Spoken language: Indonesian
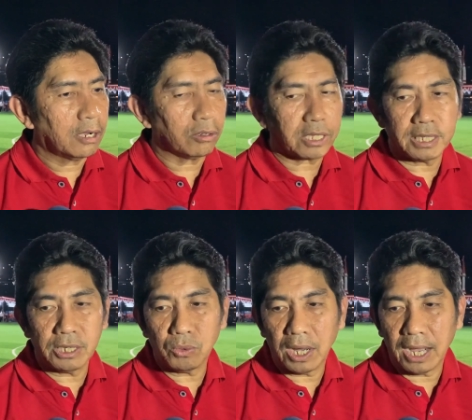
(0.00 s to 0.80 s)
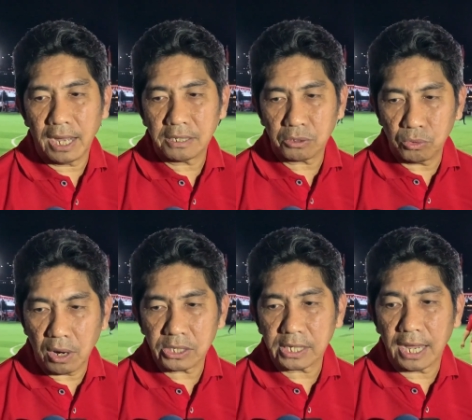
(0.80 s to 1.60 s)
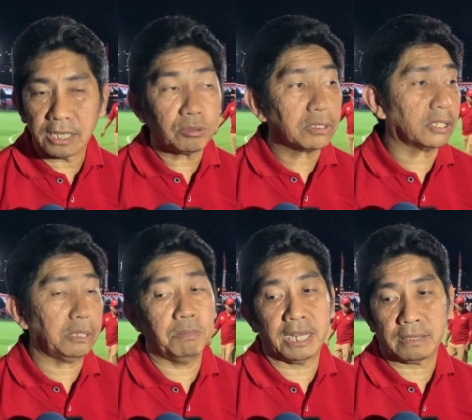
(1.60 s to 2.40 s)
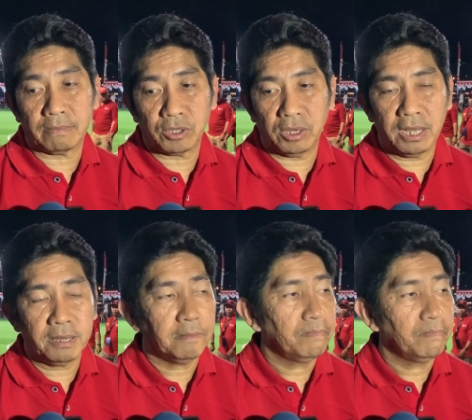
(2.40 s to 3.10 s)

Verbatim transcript: anggota dewan, keluarga itu terlibat gitu ya.